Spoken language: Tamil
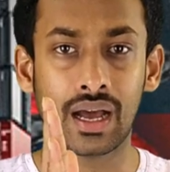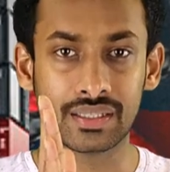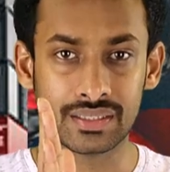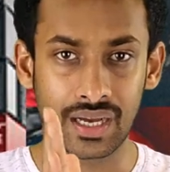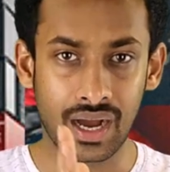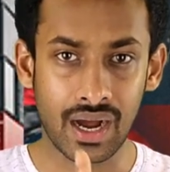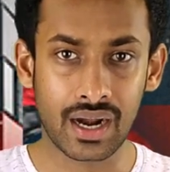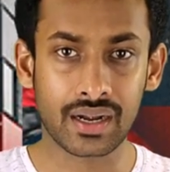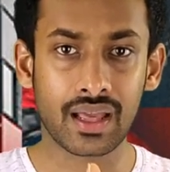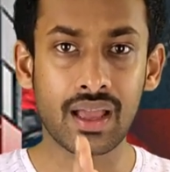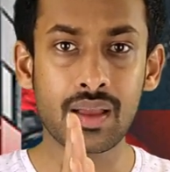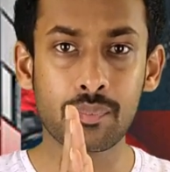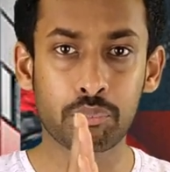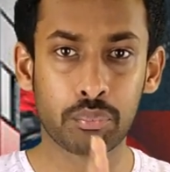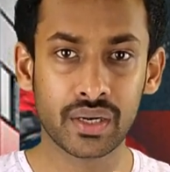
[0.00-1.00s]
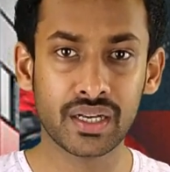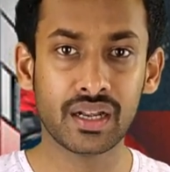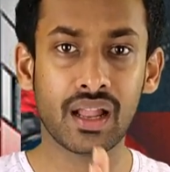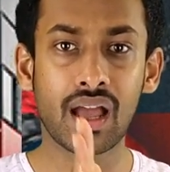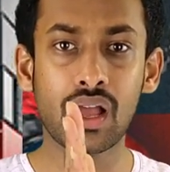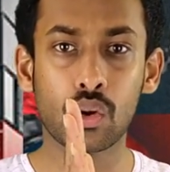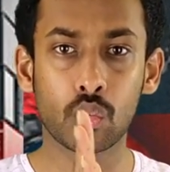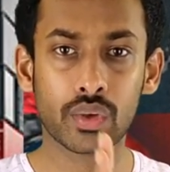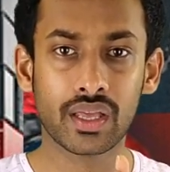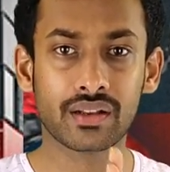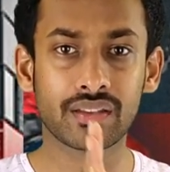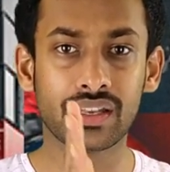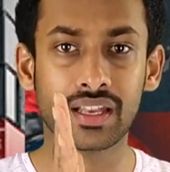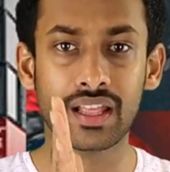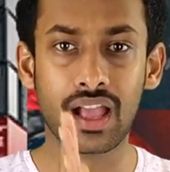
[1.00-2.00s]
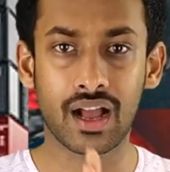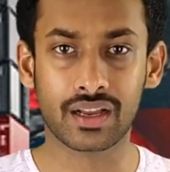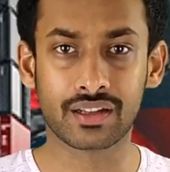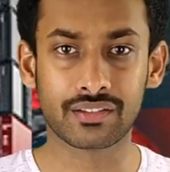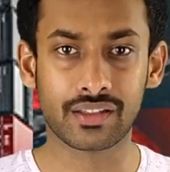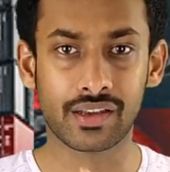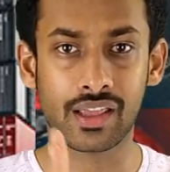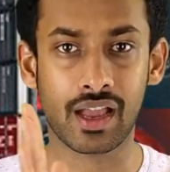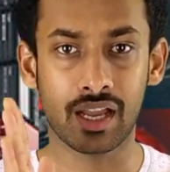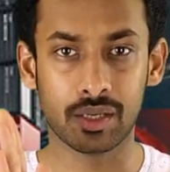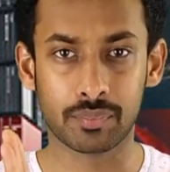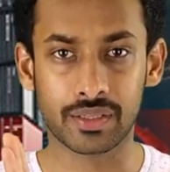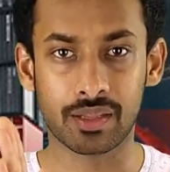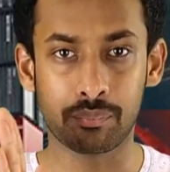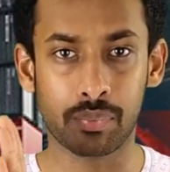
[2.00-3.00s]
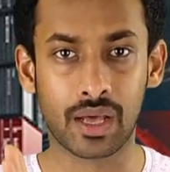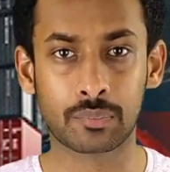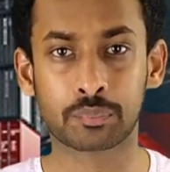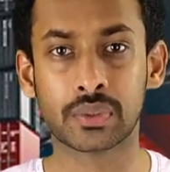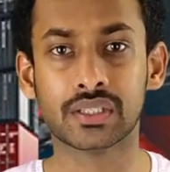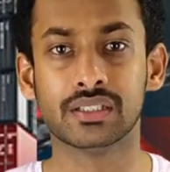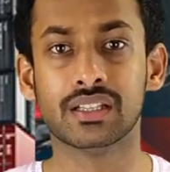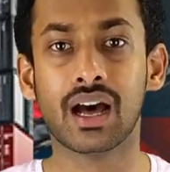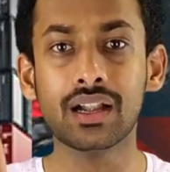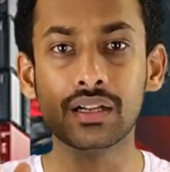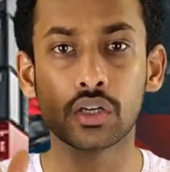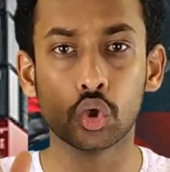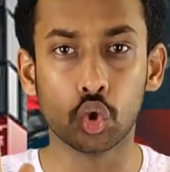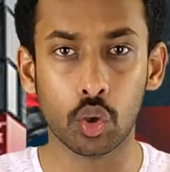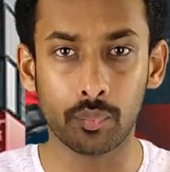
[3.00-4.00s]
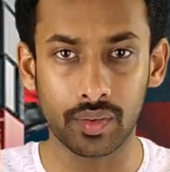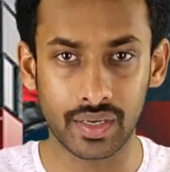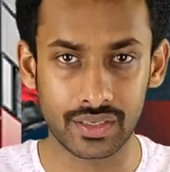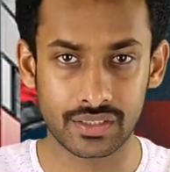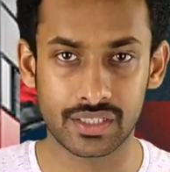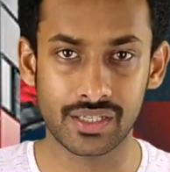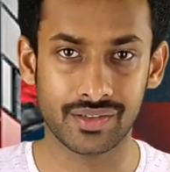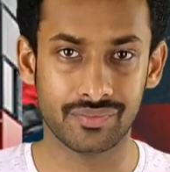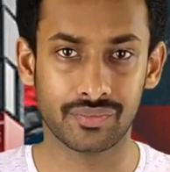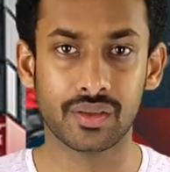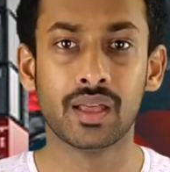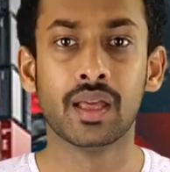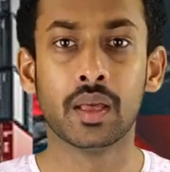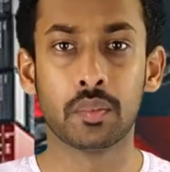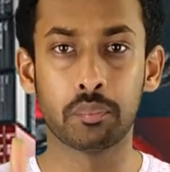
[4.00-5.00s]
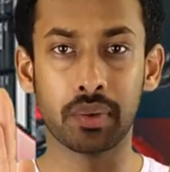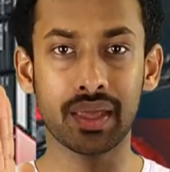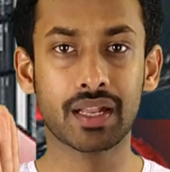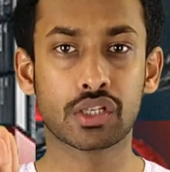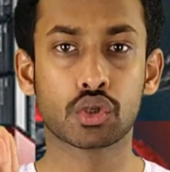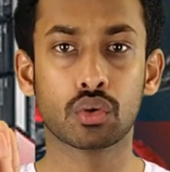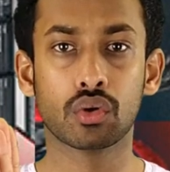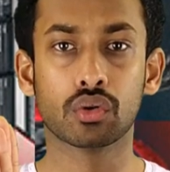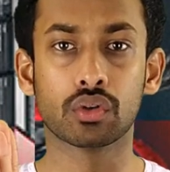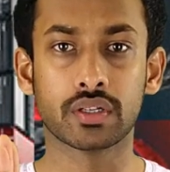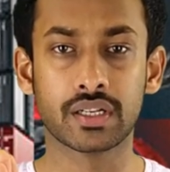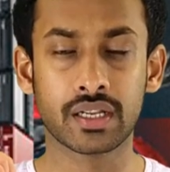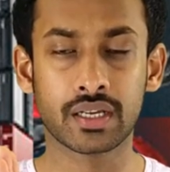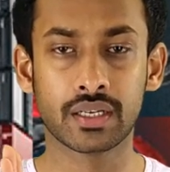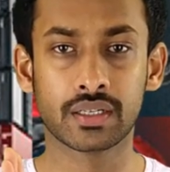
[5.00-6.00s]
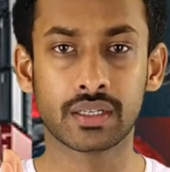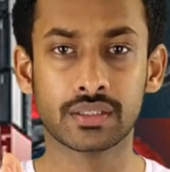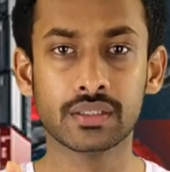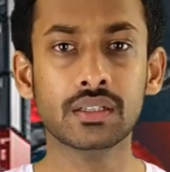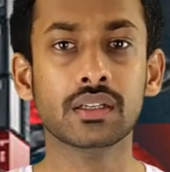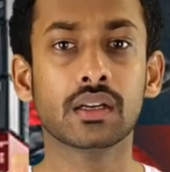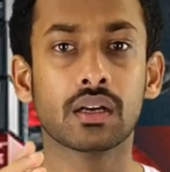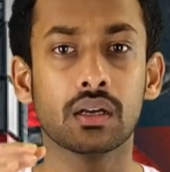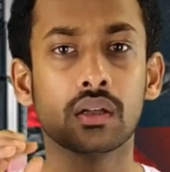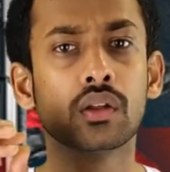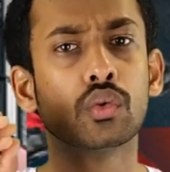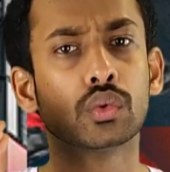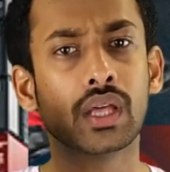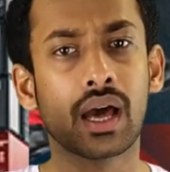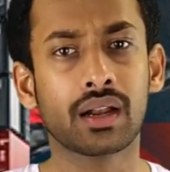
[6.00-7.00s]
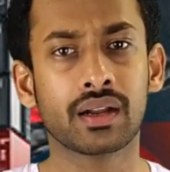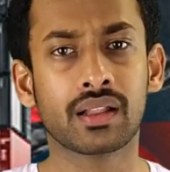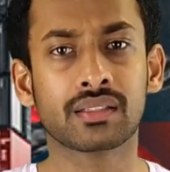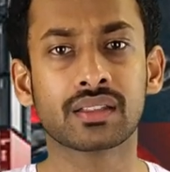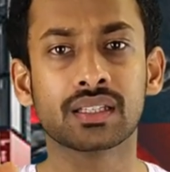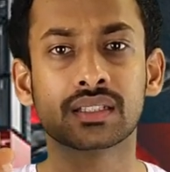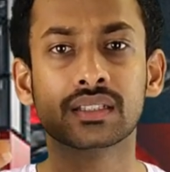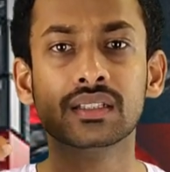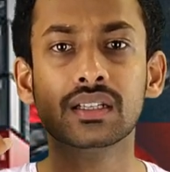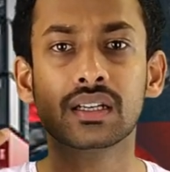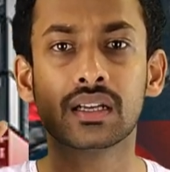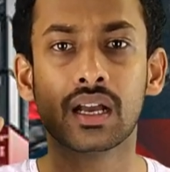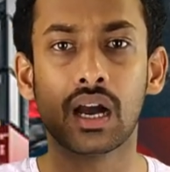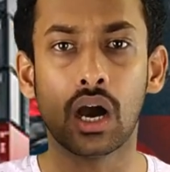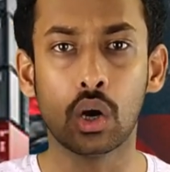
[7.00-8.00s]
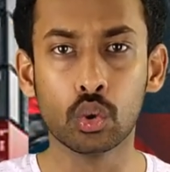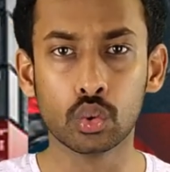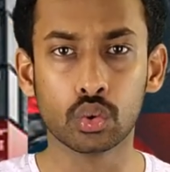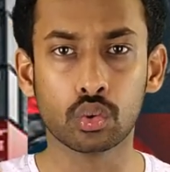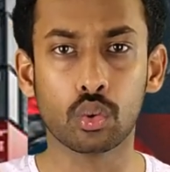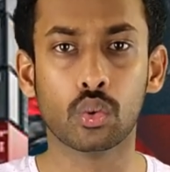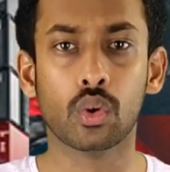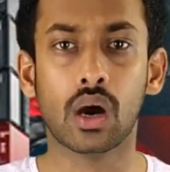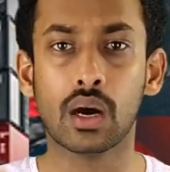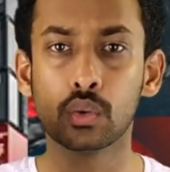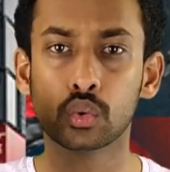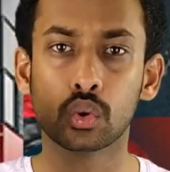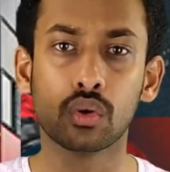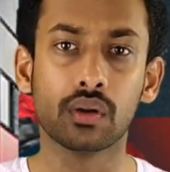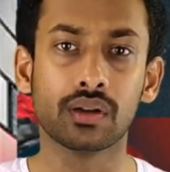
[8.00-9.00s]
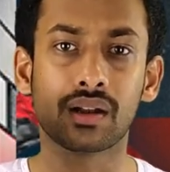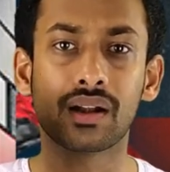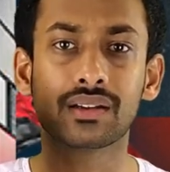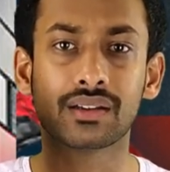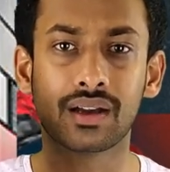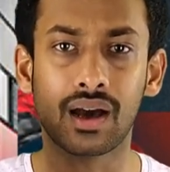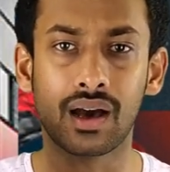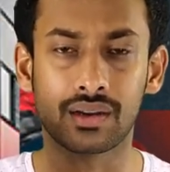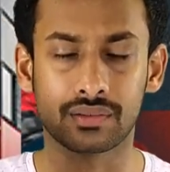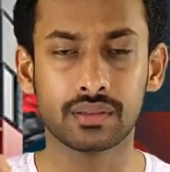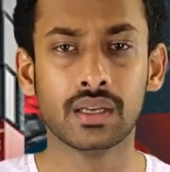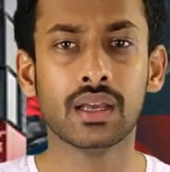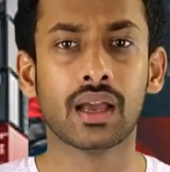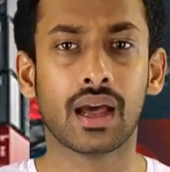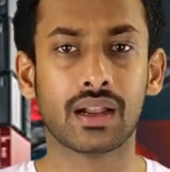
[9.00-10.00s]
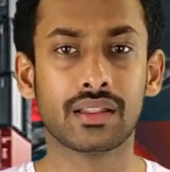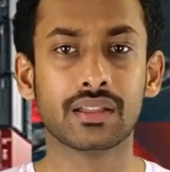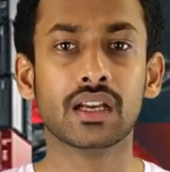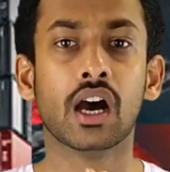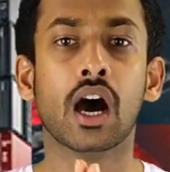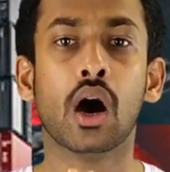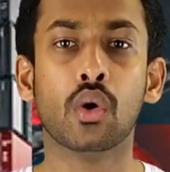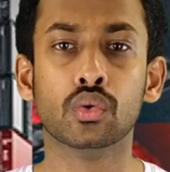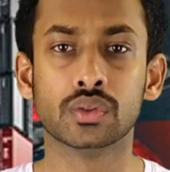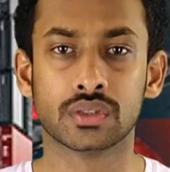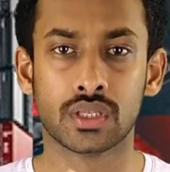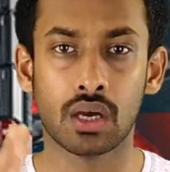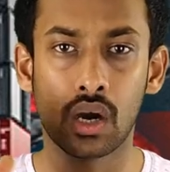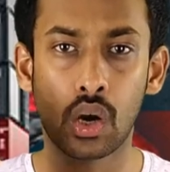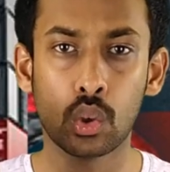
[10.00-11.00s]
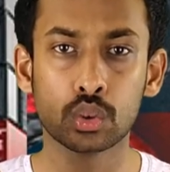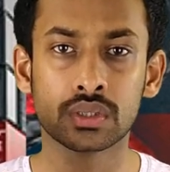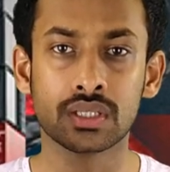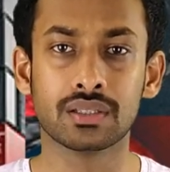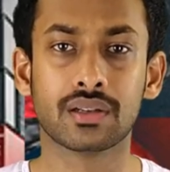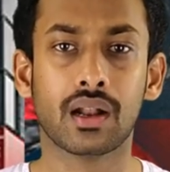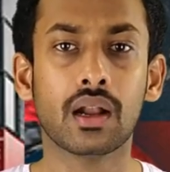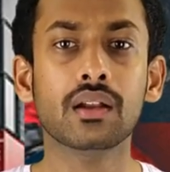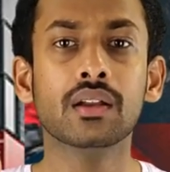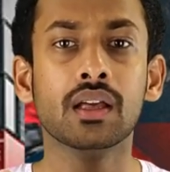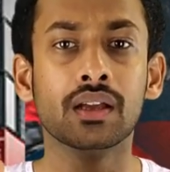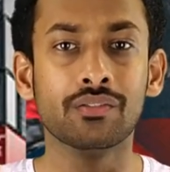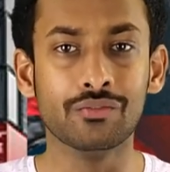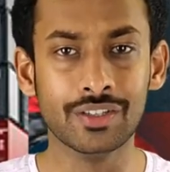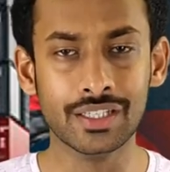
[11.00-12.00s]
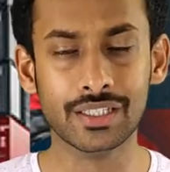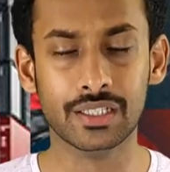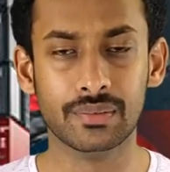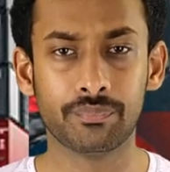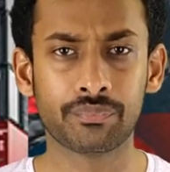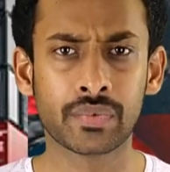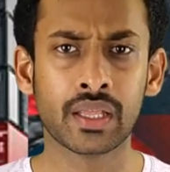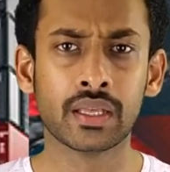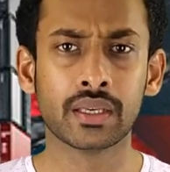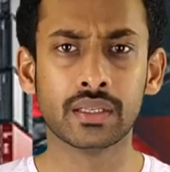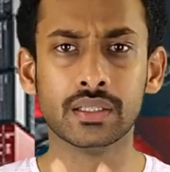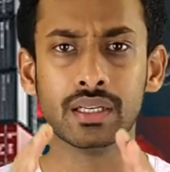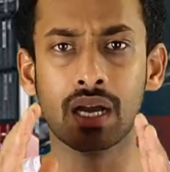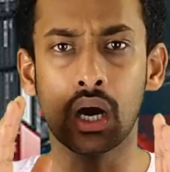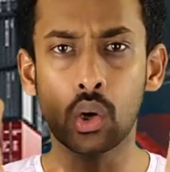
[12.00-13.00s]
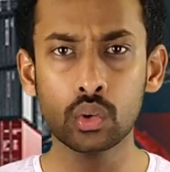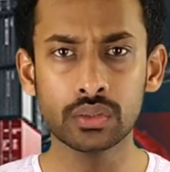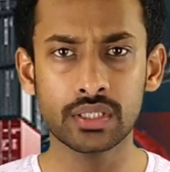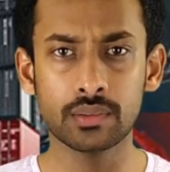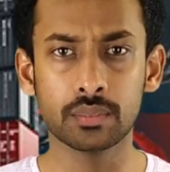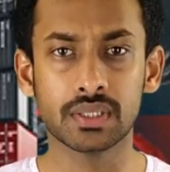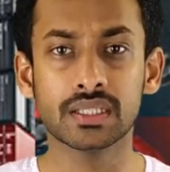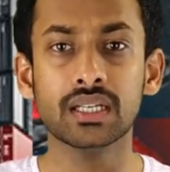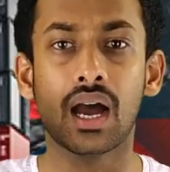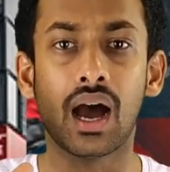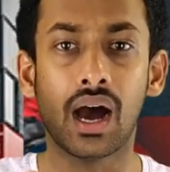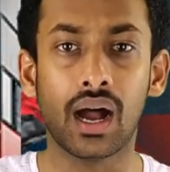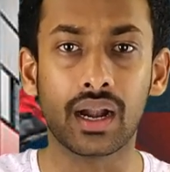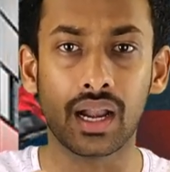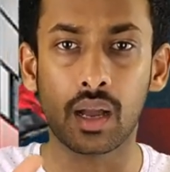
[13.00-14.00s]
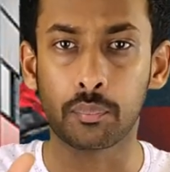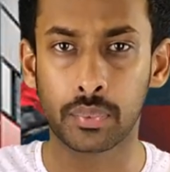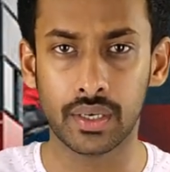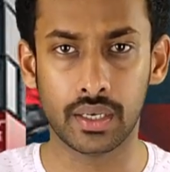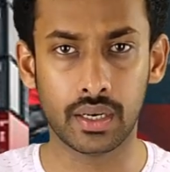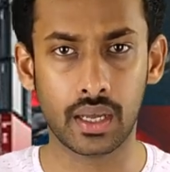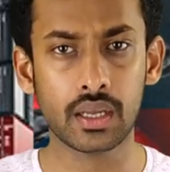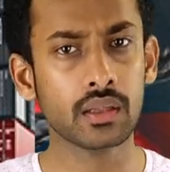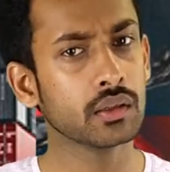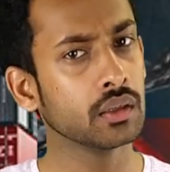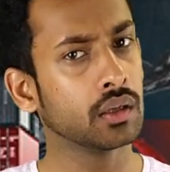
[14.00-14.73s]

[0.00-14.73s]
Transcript: அது ஆனா பெண்ணா உயர்தினியா அகிர்தினியா என்பதை பார்ப்பதுதான் நோமினேட்டிவ் பெயர் சொல் ஒன்று இருக்கின்றது உதாரணத்துக்கு அவுட்டோ அவுட்டோ என்றால் கார் அல்லது ஹவுஸ் ஹவுஸ் என்றால் வீடு இது ஹவுஸ் என்பது ஆனா பெண்ணா